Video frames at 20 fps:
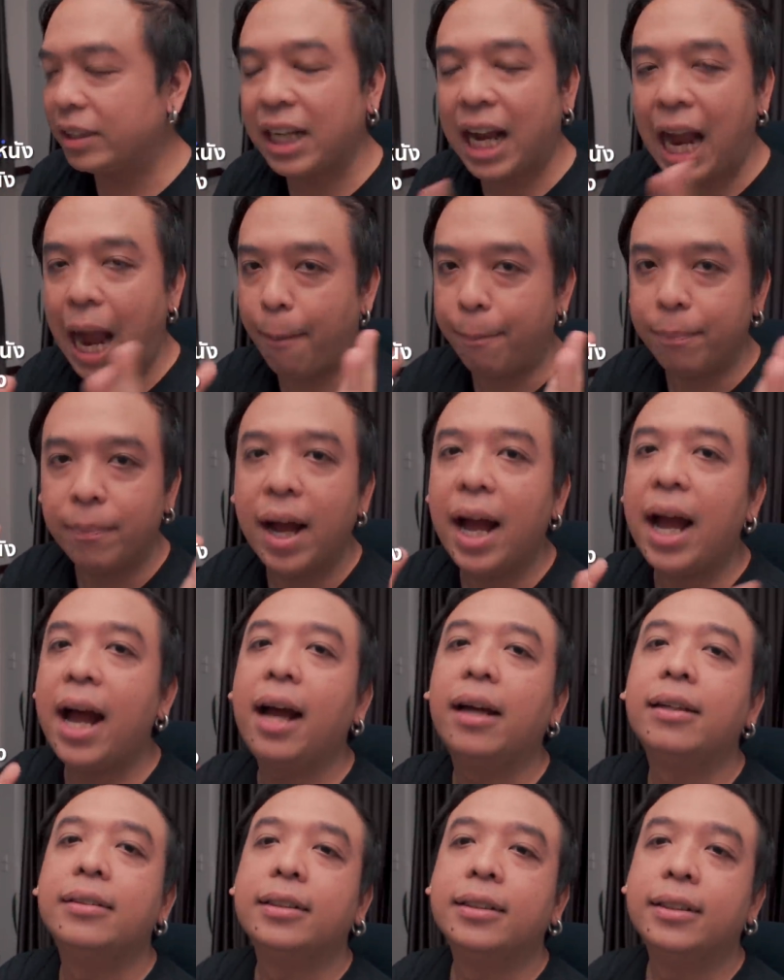ยวจะกลับมา
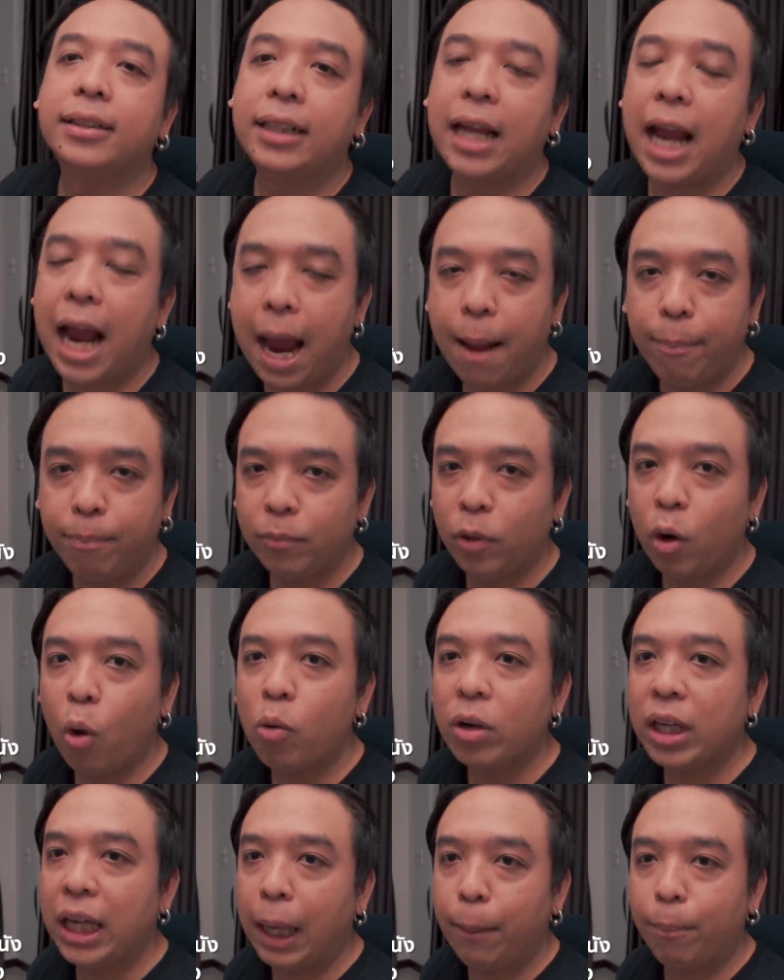นะครับ ล
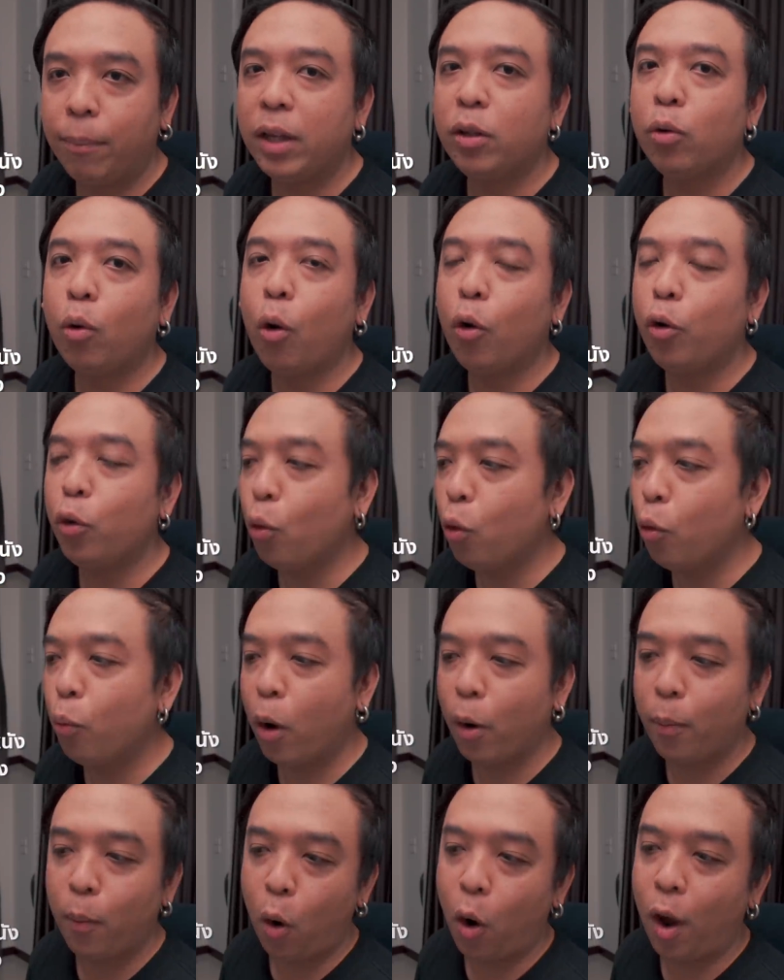งคลิปให้ทุกคนดู
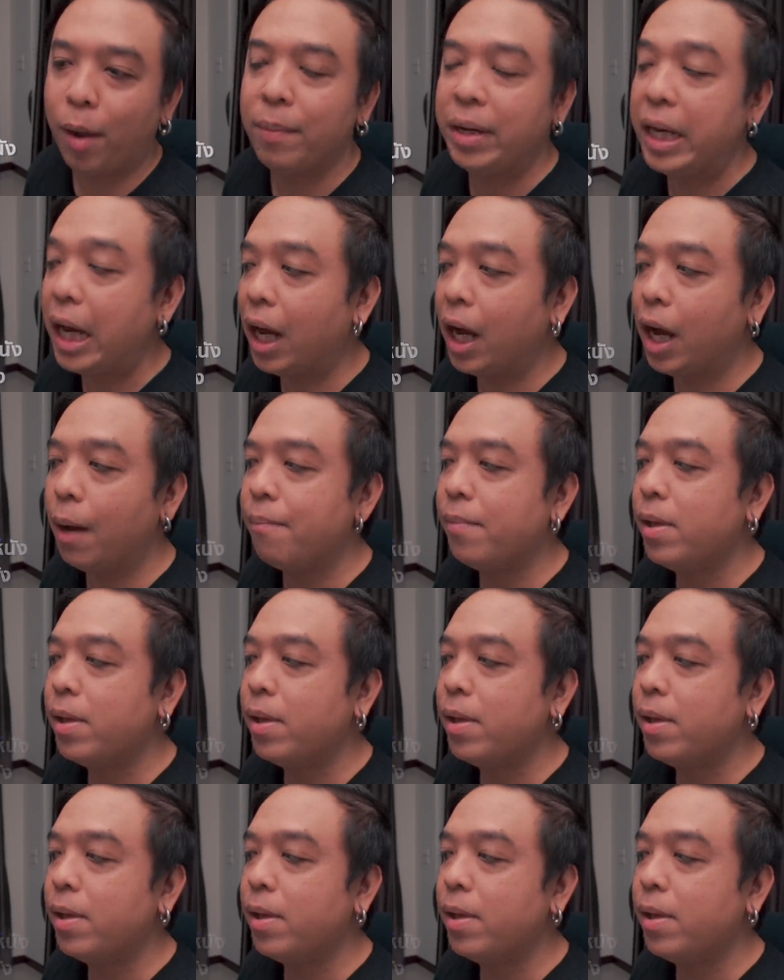บ่อยๆเหมือนเดิม